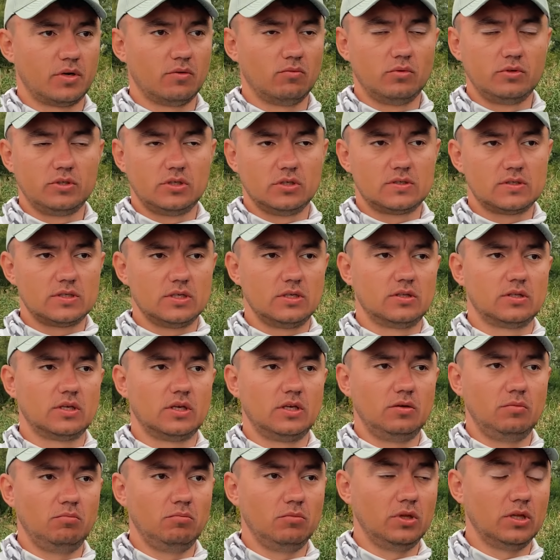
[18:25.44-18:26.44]
Проводится это
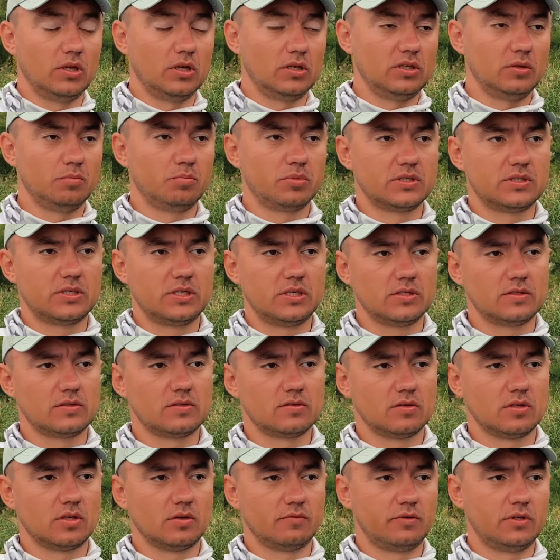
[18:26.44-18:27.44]
именно
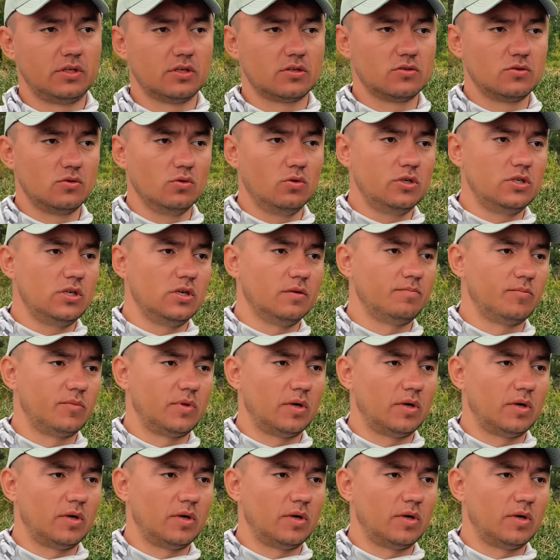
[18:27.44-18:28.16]
непосредственно в Херсоне.